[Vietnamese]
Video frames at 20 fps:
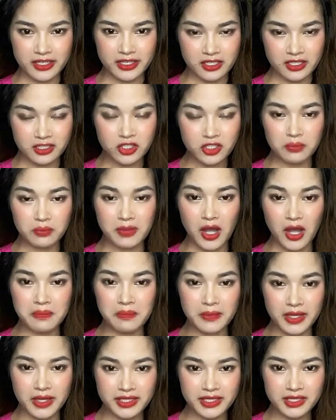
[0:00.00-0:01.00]
những thông báo
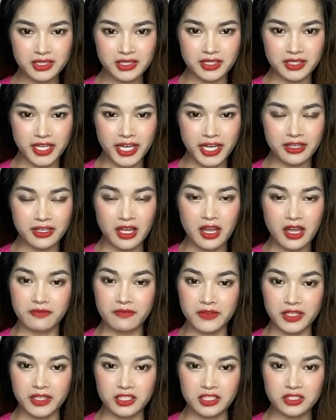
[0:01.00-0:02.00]
mới nhất từ kênh
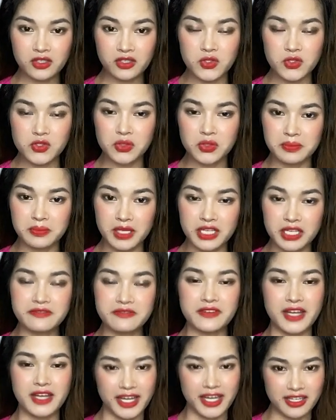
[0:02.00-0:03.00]
về những nội dung mới
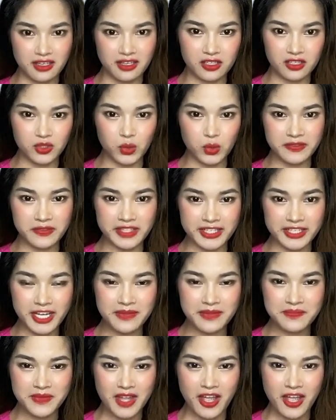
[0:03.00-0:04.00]
và hay hơn quý vị nhé.
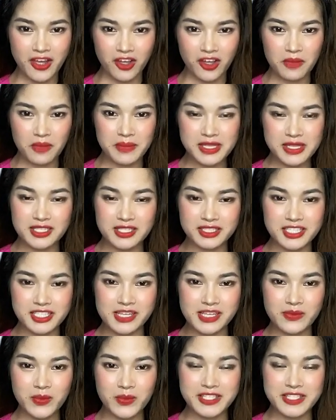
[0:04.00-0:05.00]
Còn bây giờ thì
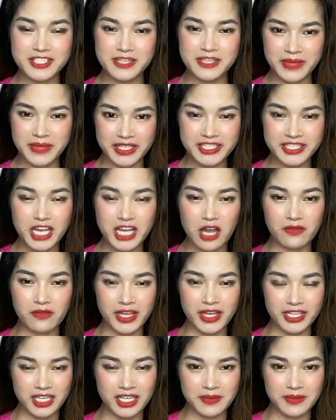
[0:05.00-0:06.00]
Diễm Quỳnh xin mến chào và
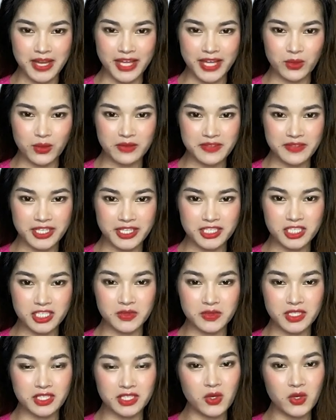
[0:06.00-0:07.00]
hẹn gặp lại quý vị trong
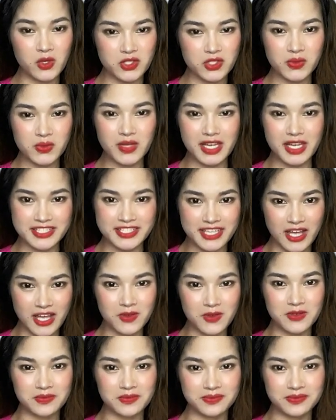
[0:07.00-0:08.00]
những nội dung lần
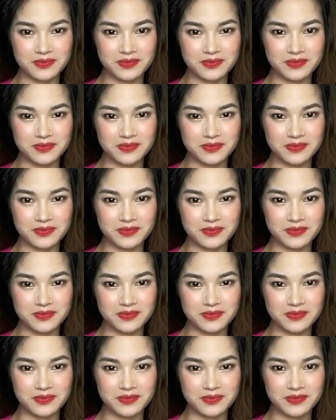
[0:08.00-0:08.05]
sau.